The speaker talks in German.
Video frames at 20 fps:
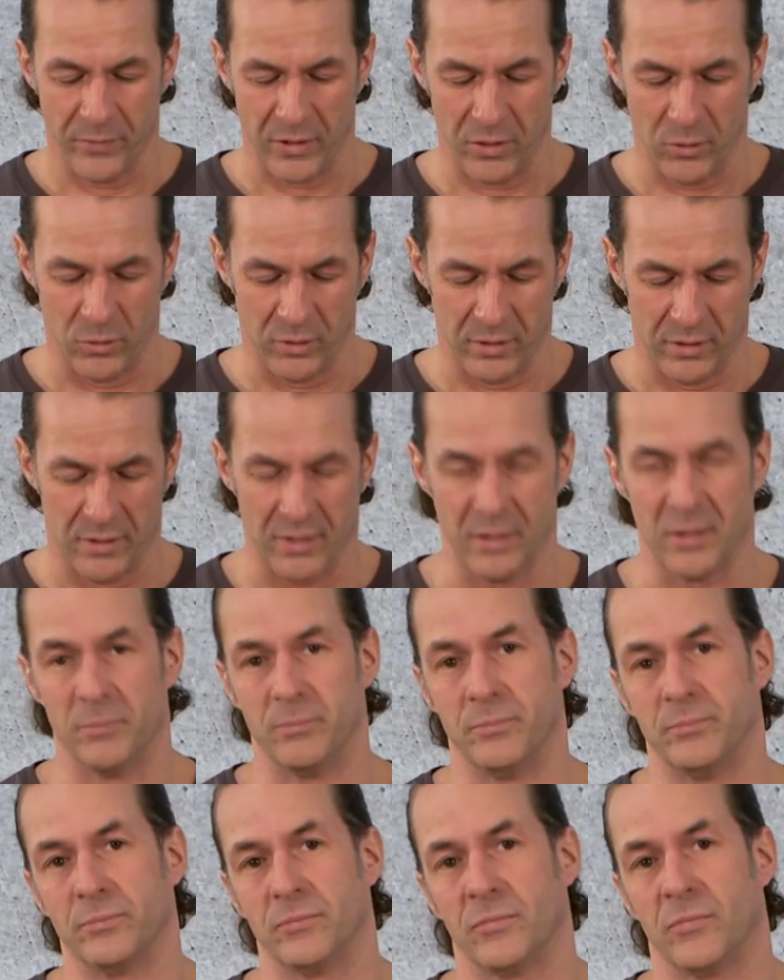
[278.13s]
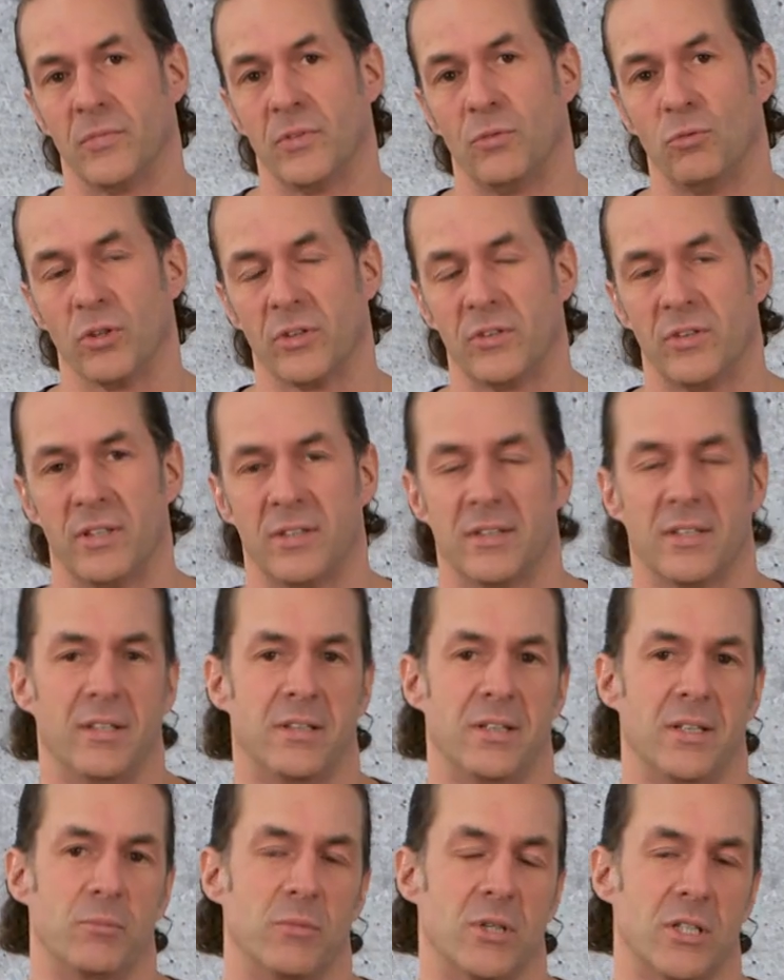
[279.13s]
und ähm, wird sich dann
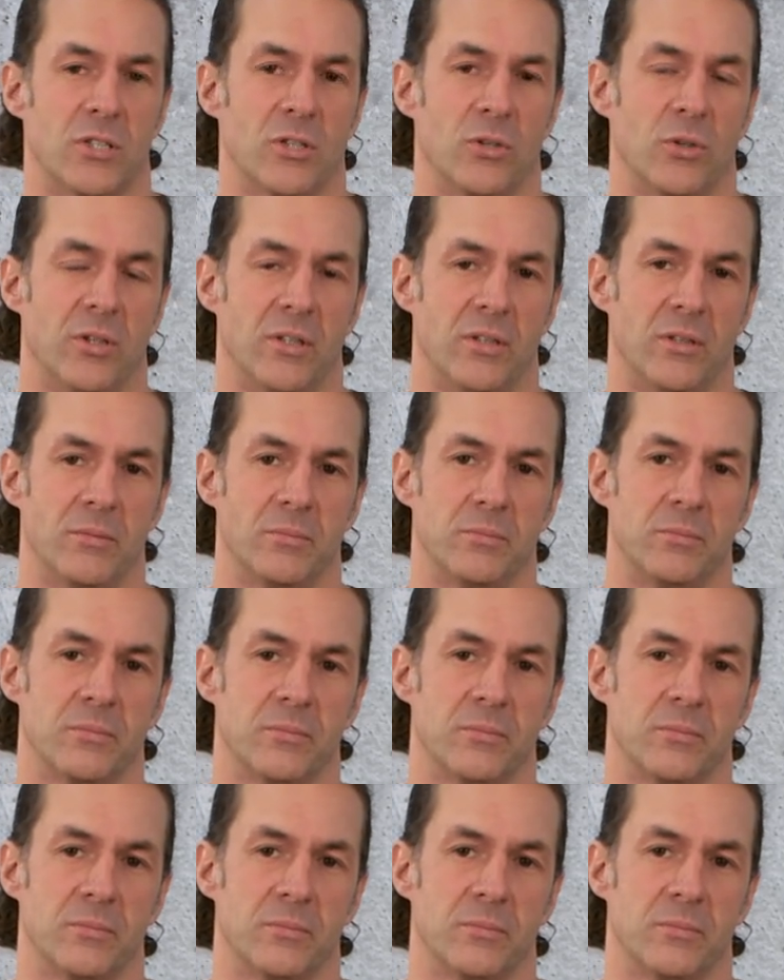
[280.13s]
demnächst häuten.